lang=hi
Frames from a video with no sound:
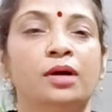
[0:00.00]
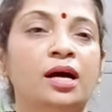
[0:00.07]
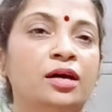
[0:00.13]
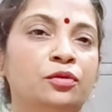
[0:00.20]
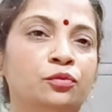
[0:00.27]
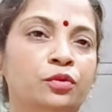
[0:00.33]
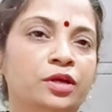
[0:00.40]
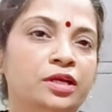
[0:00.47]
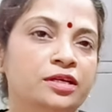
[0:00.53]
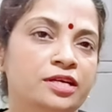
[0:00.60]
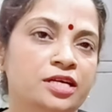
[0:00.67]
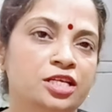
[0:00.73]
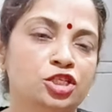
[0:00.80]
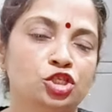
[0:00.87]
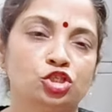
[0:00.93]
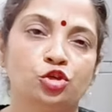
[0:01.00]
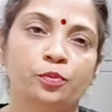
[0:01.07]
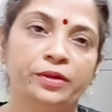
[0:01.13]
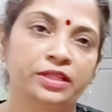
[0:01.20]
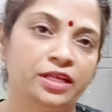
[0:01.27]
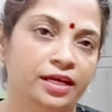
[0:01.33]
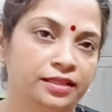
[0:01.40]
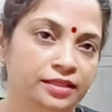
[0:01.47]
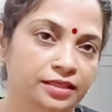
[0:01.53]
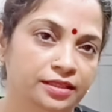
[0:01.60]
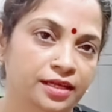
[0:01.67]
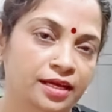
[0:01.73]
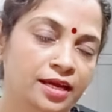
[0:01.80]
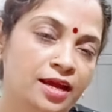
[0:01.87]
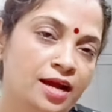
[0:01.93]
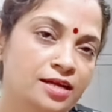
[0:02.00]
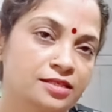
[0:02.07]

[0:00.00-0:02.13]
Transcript: हर कोई ट्रेंडिंग चीज़ों पर ध्यान देता है कि